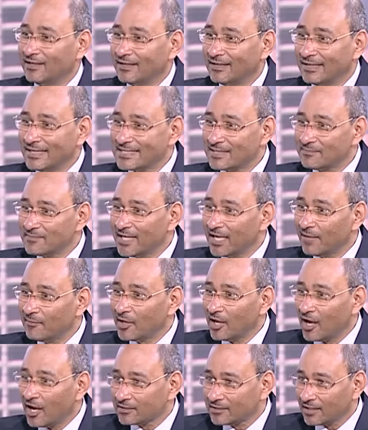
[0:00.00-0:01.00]
لازم
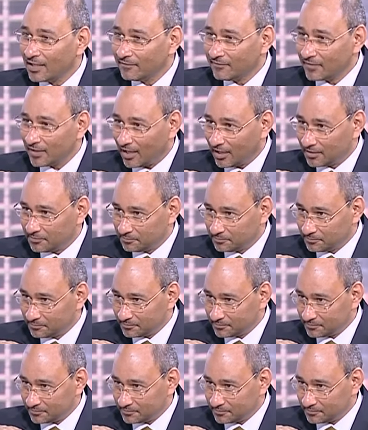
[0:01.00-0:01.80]
نعمل قطع في العظم